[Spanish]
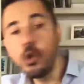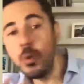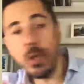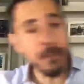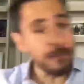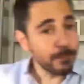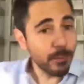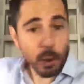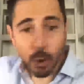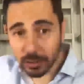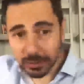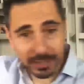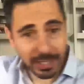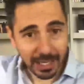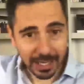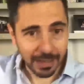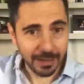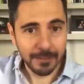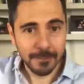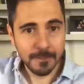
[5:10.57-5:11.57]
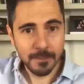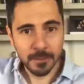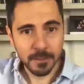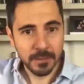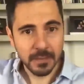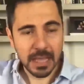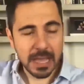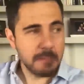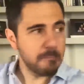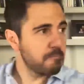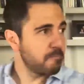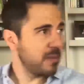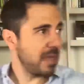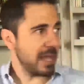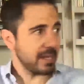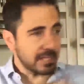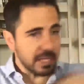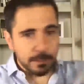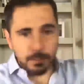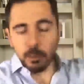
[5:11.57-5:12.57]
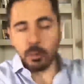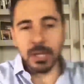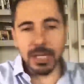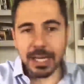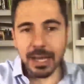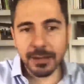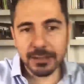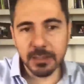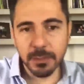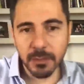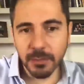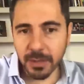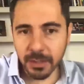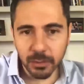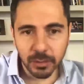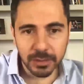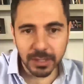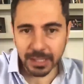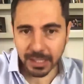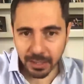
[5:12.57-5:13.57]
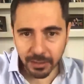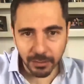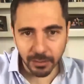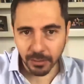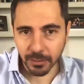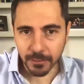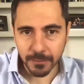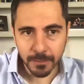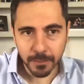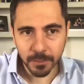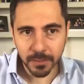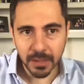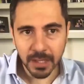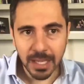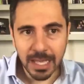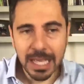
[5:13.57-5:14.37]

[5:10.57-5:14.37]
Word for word: No importa, empieza a publicar ese primer contenido.